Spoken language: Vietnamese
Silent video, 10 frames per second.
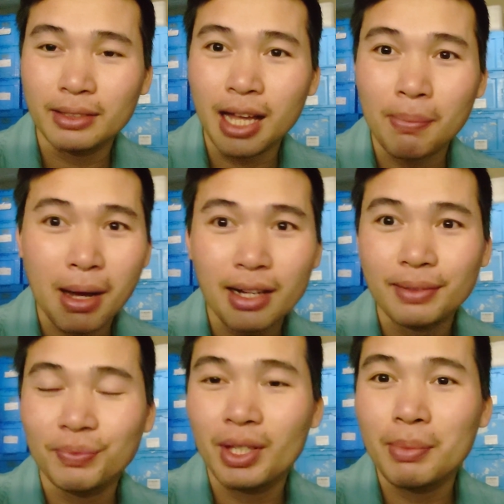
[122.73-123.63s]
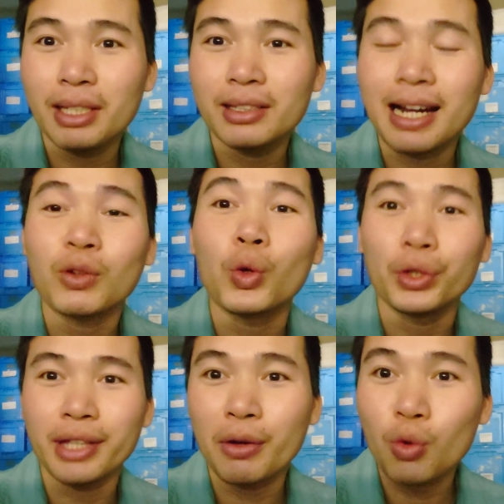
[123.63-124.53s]
mà thắc mắc á, thì mình trao
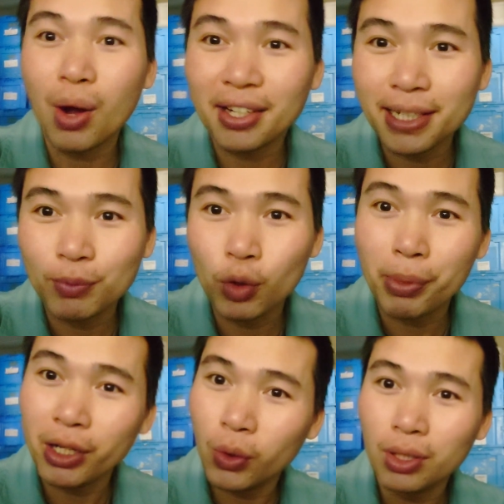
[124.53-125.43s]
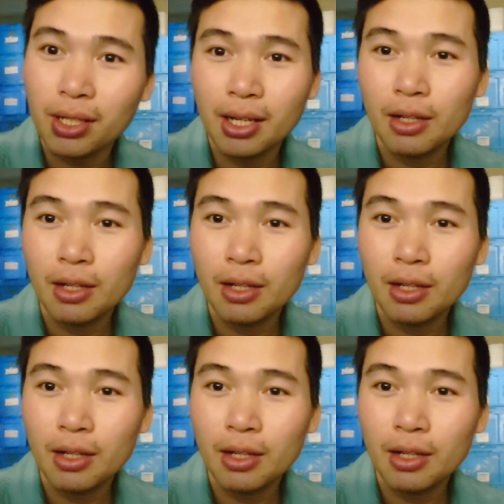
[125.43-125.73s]
đổi theo cái quan điểm của mình luôn,